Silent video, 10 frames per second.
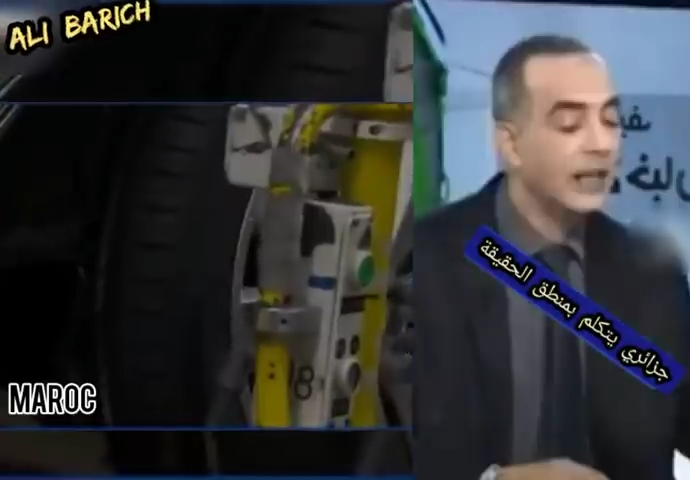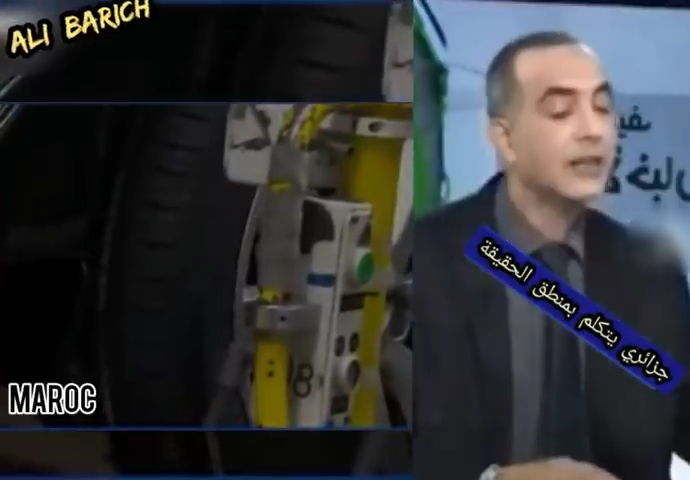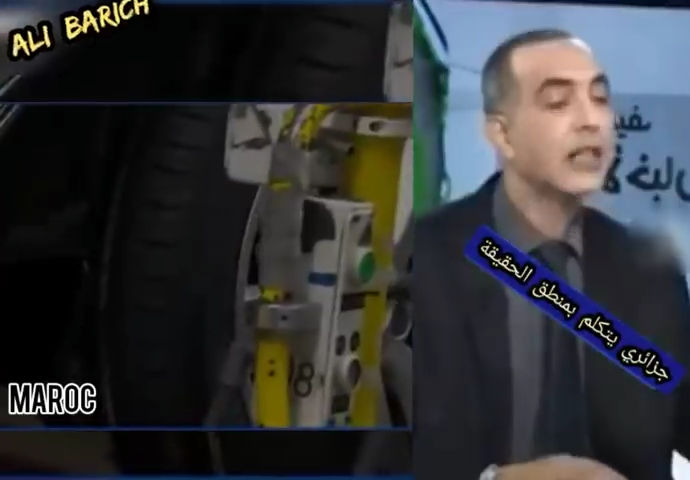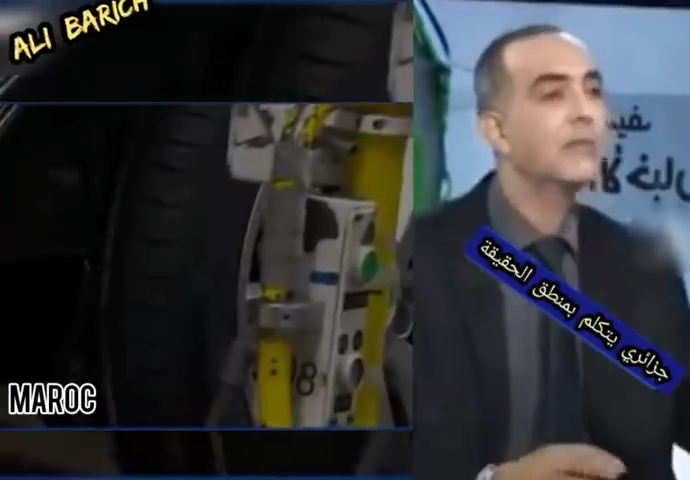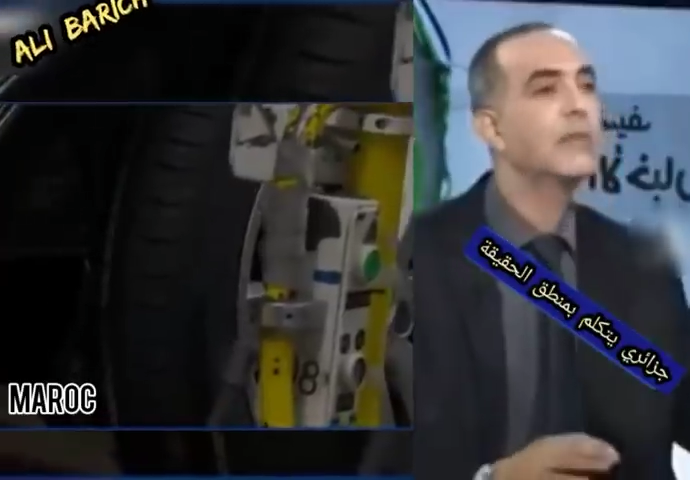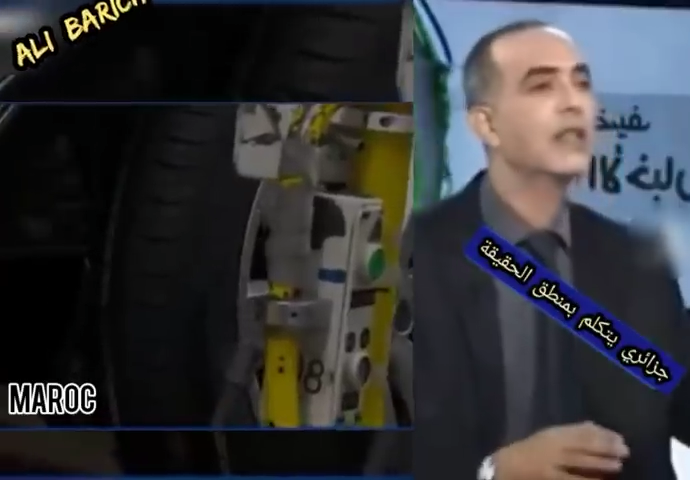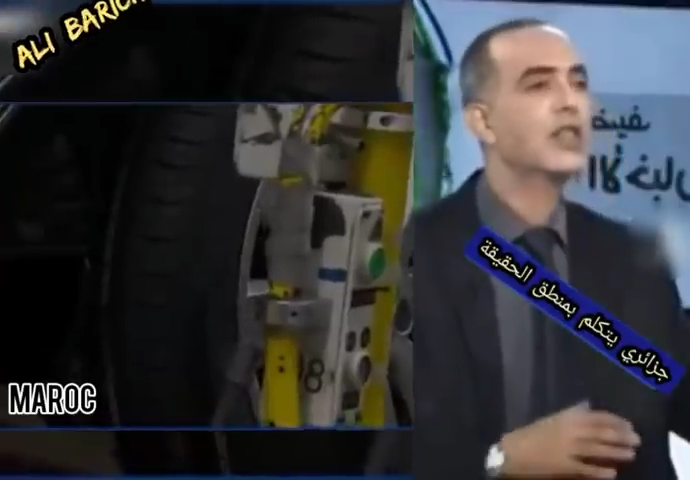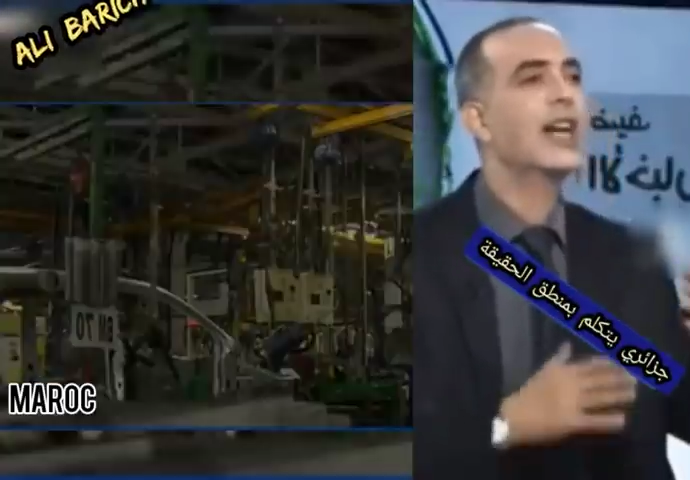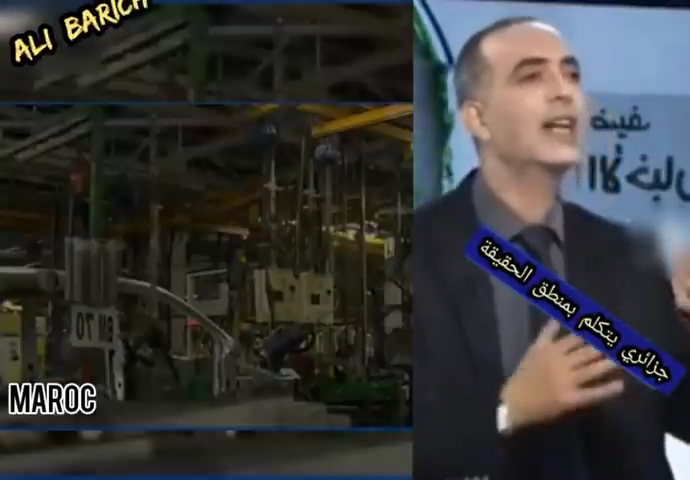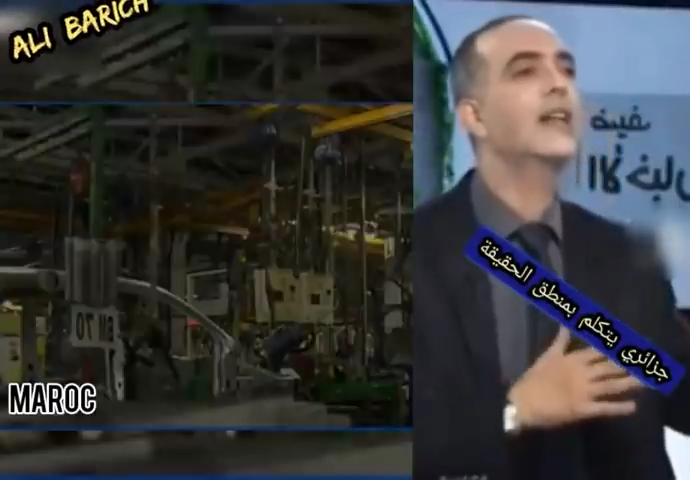طيب
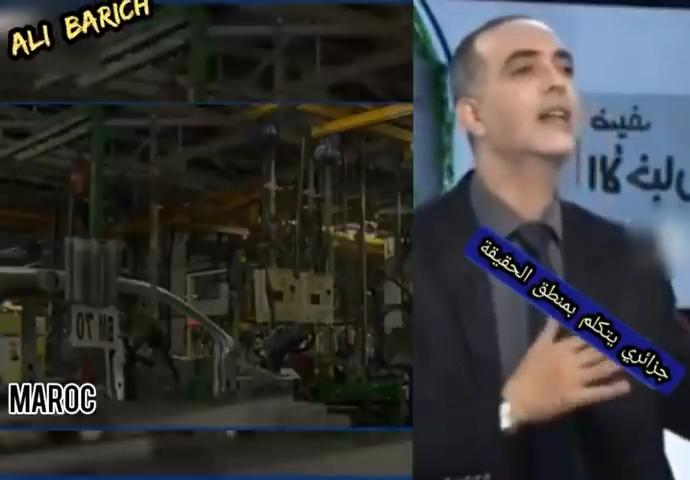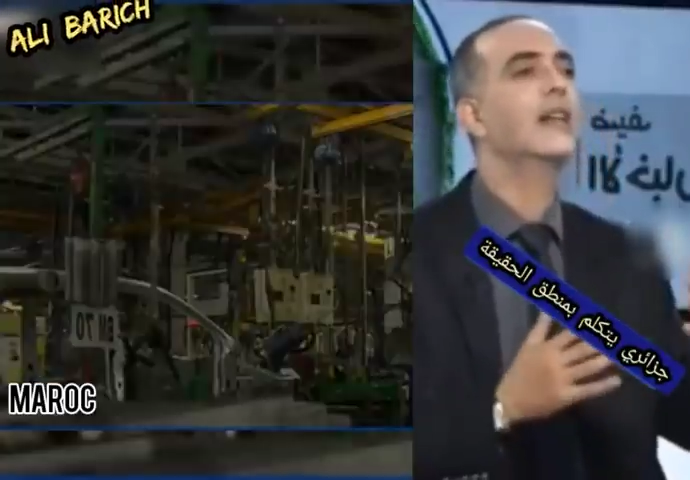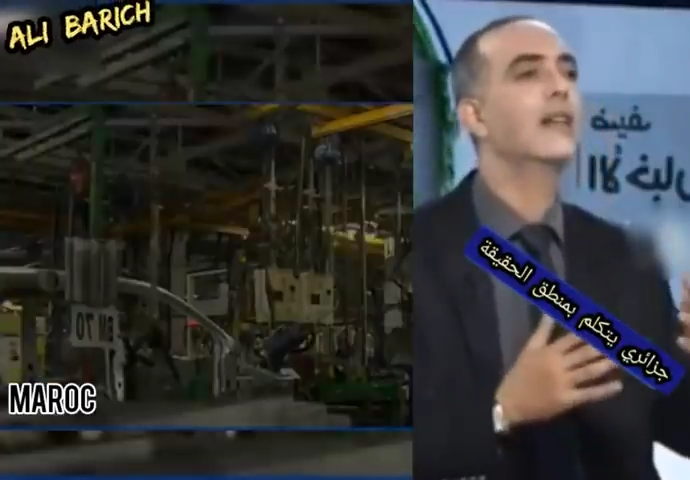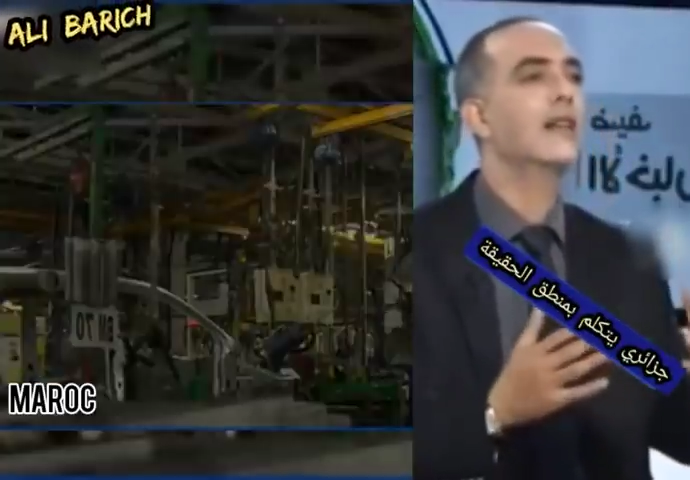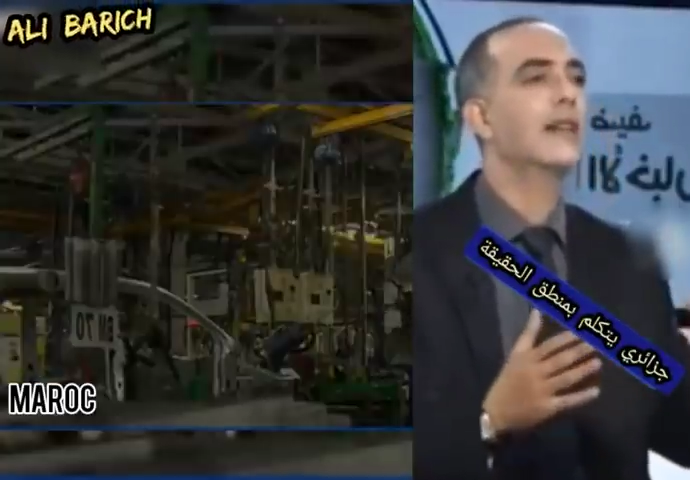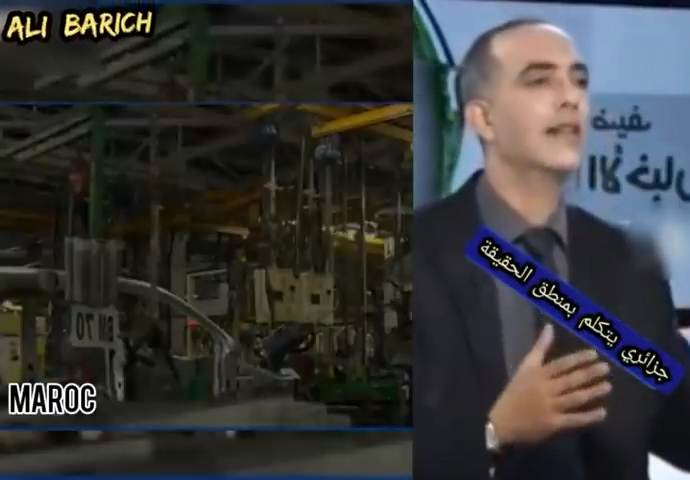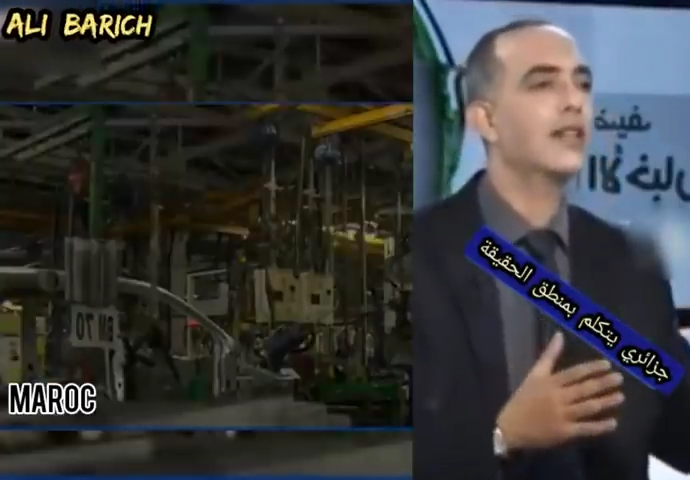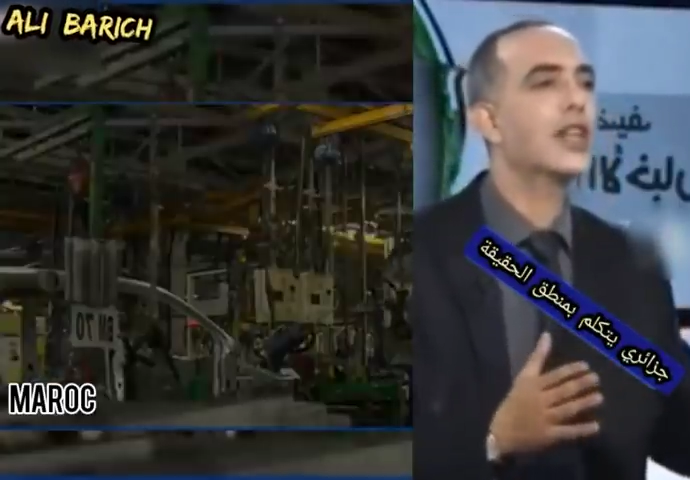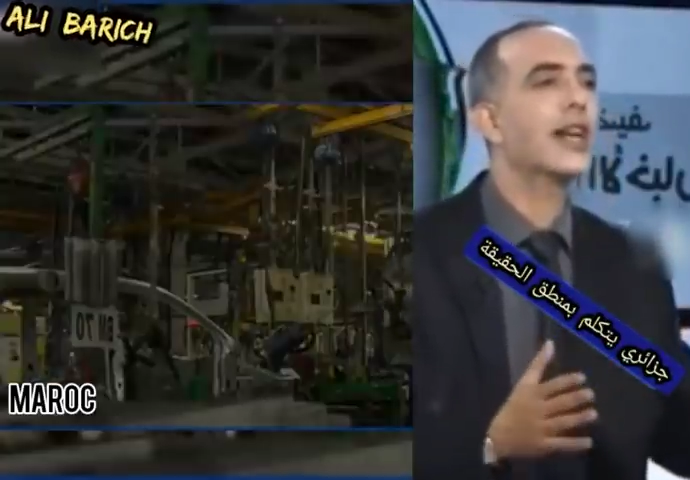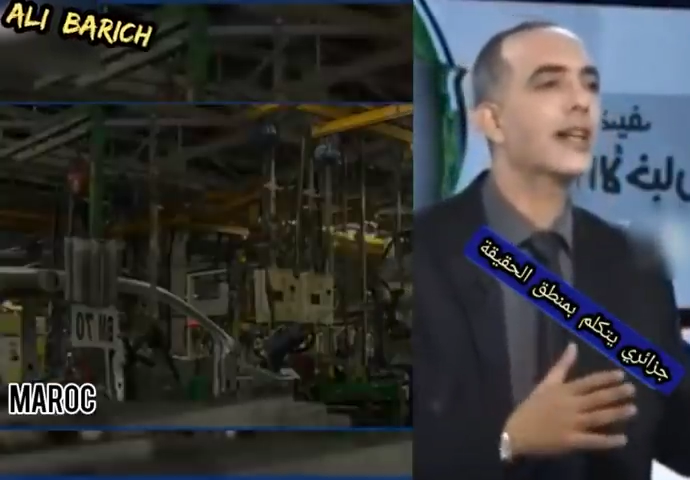شحال آه،
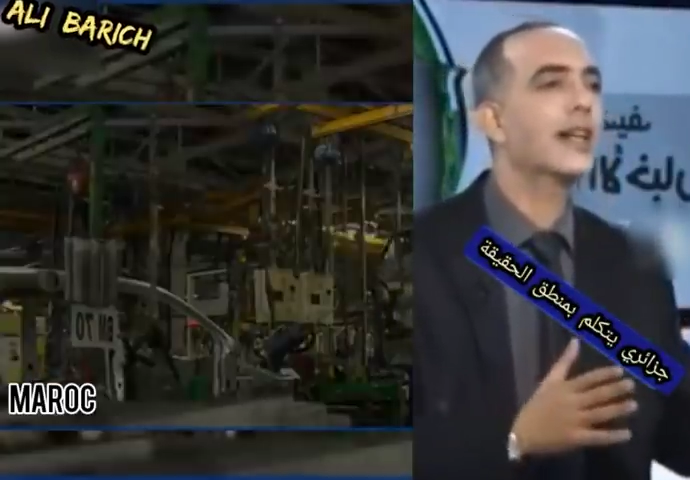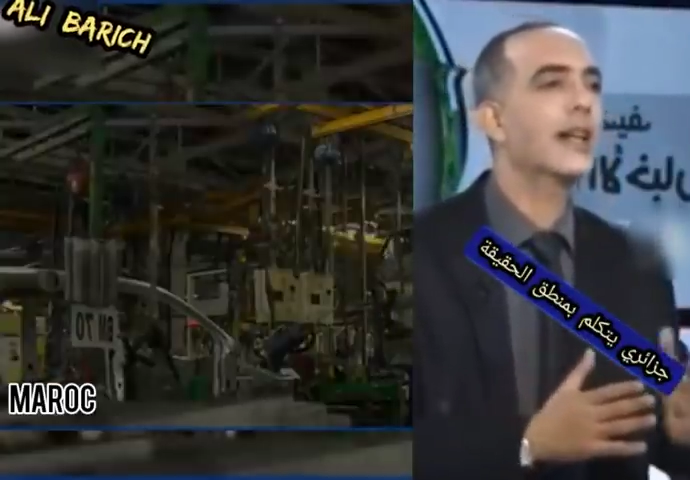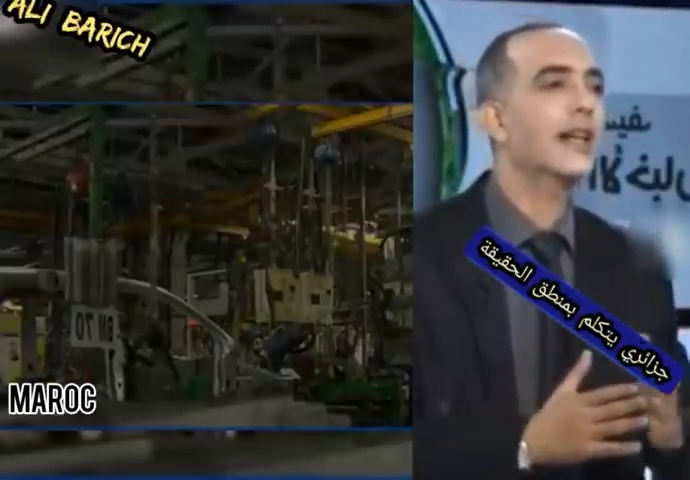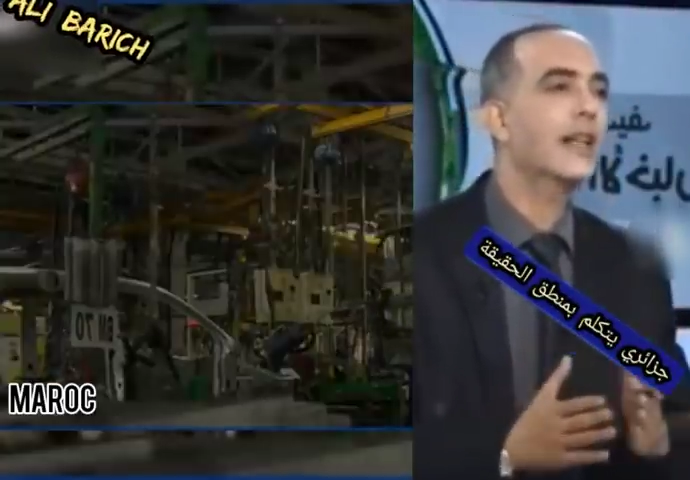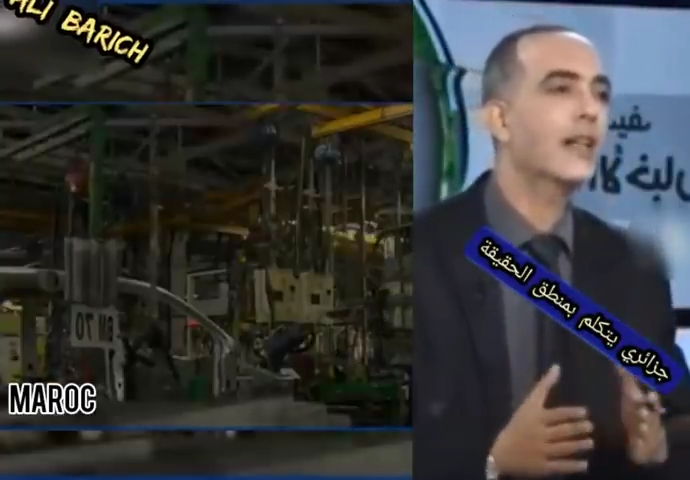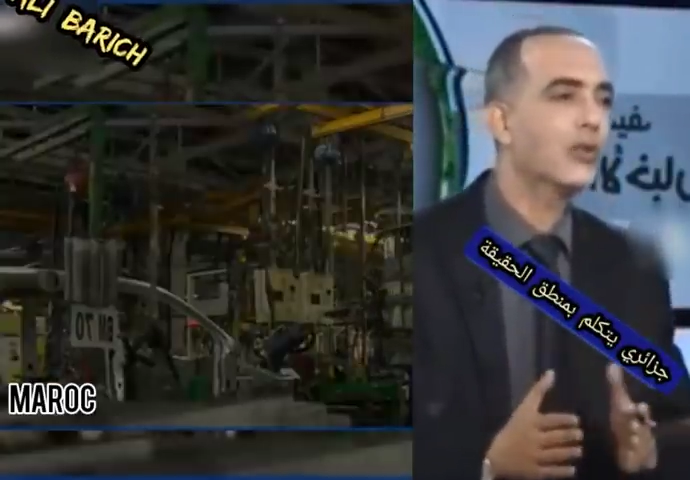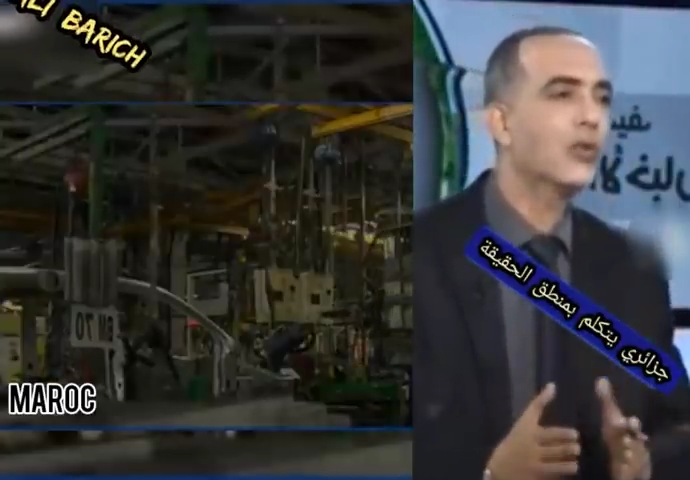جيراننا يعني